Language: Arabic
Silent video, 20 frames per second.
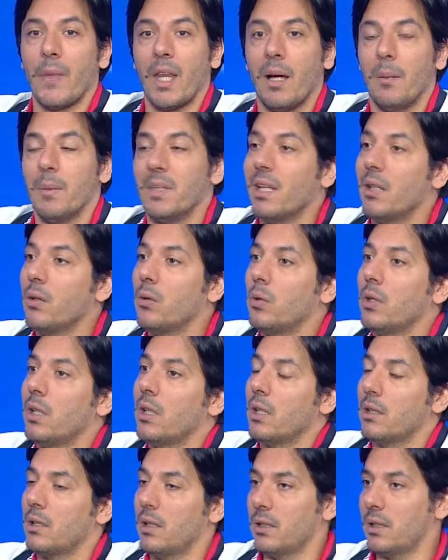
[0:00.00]
عم بضله
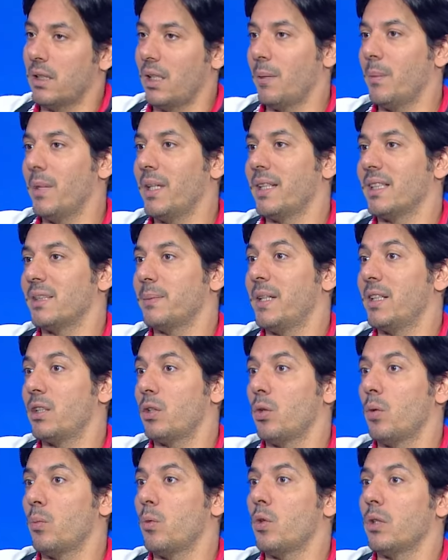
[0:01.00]
يلقط التهابات
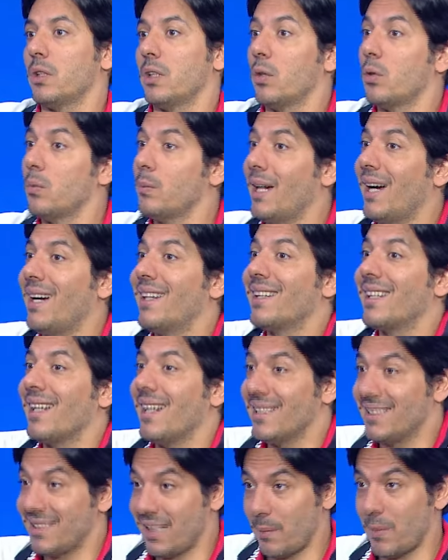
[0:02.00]
اسبيشال نمونيا هون بحاله
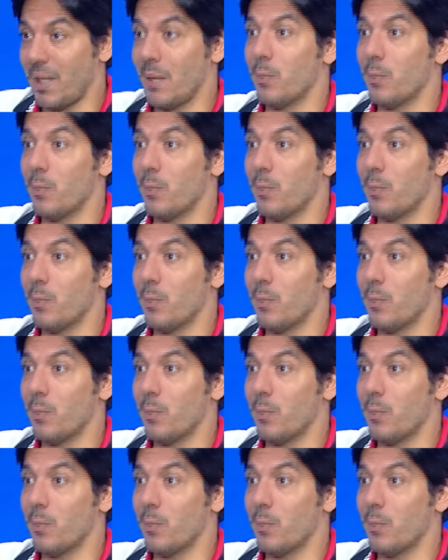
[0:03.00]
الالزهايمر